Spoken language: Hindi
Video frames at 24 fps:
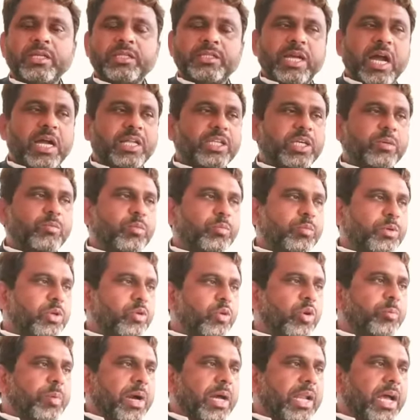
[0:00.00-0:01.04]
जहां तक मुमकिन
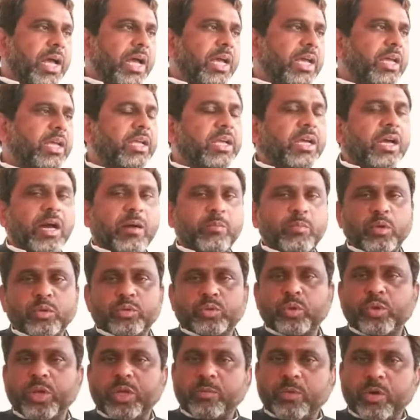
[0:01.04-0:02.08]
हो पा रहा है हम
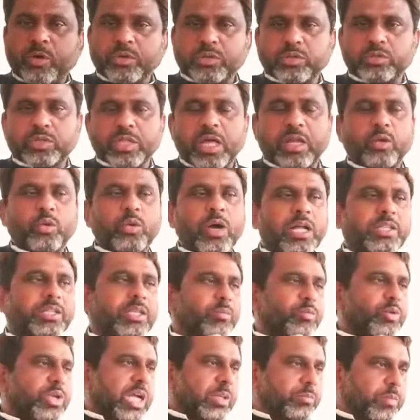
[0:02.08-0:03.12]
लोग थोड़ी बहुत ताल्लुकात की
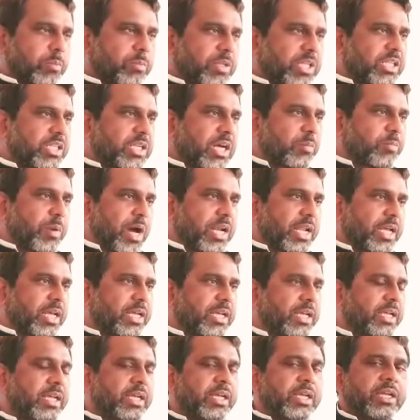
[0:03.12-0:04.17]
बुनियाद पर मदद कर पा रहे
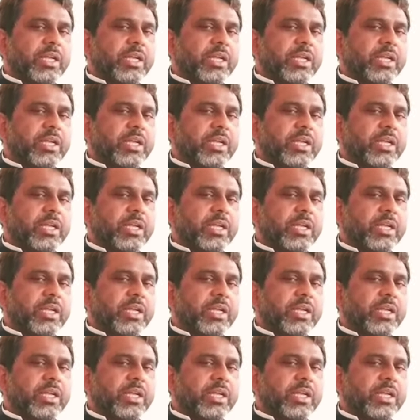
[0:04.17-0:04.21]
हैं